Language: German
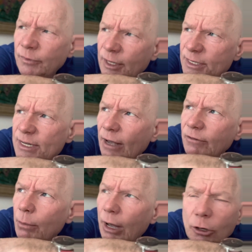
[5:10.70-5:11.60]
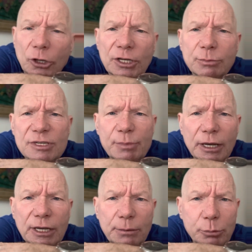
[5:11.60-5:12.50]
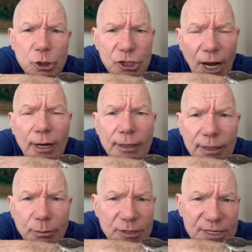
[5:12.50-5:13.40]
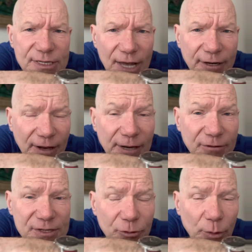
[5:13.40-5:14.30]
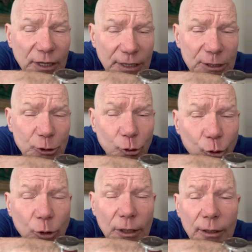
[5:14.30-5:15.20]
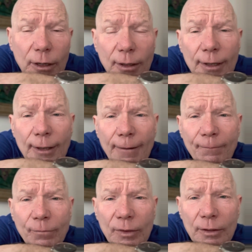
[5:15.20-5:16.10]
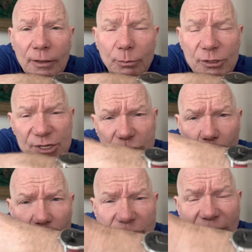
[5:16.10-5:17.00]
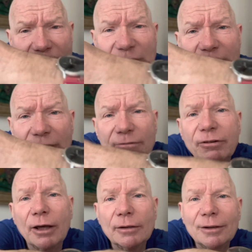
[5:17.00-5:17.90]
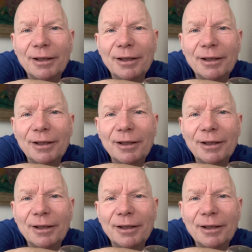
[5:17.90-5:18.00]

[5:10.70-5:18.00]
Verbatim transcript: dann sagen wir, mein Gott, ich muss mein Kind beschallen, ich muss etwas für mein Kind tun, ich muss einen Content liefern,